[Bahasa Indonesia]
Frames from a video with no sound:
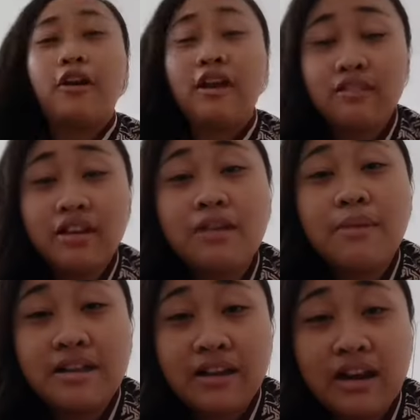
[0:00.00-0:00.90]
kebanyakan
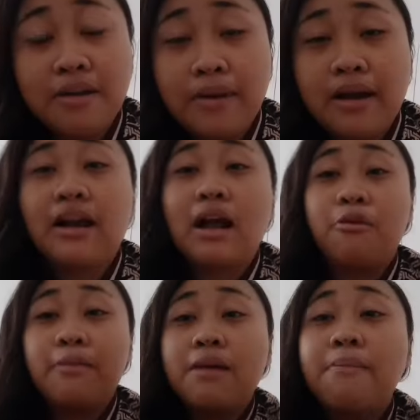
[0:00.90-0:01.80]
apa nggak mau pada
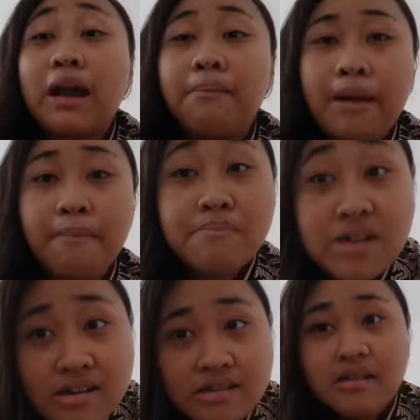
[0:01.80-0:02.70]
pakai pampers
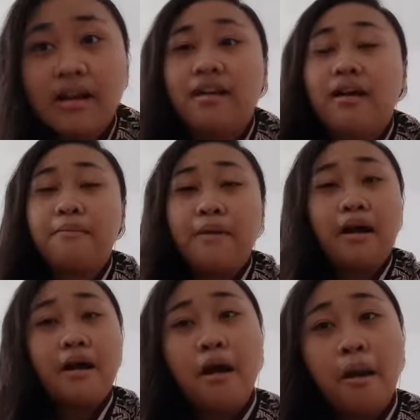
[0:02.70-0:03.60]
karena apa
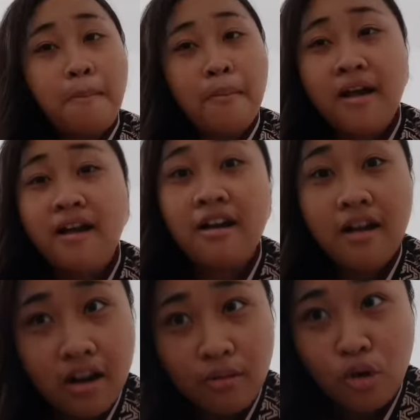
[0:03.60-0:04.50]
mahal
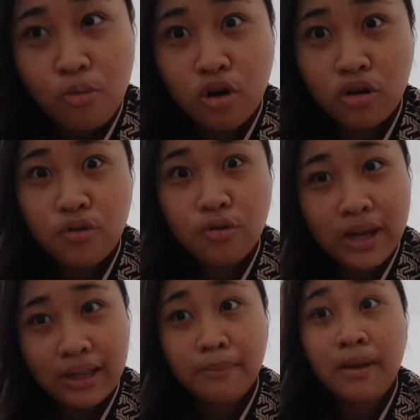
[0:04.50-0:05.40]
buang-buang duit
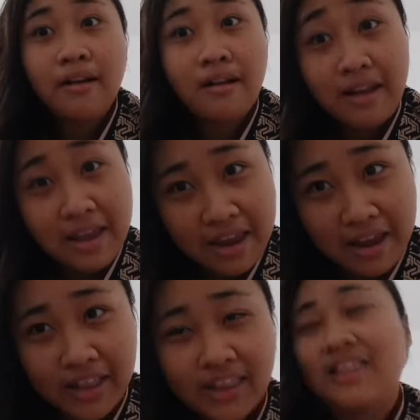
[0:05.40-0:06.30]
pelit
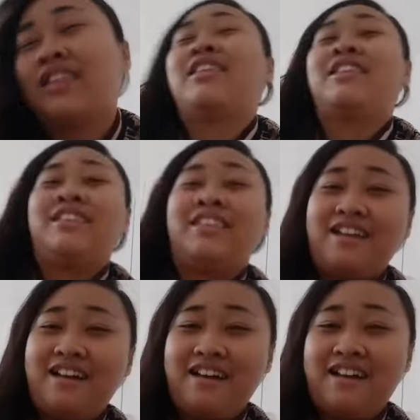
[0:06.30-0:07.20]
nah
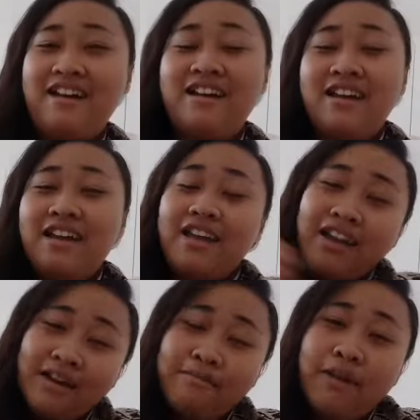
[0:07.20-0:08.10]

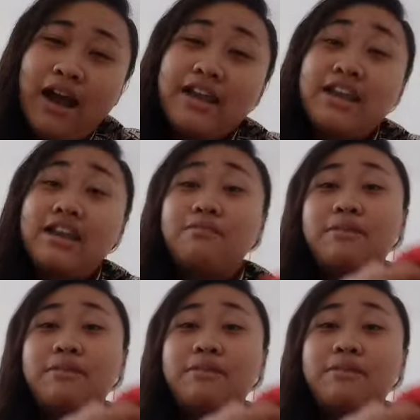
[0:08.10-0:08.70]
Makanya dibikin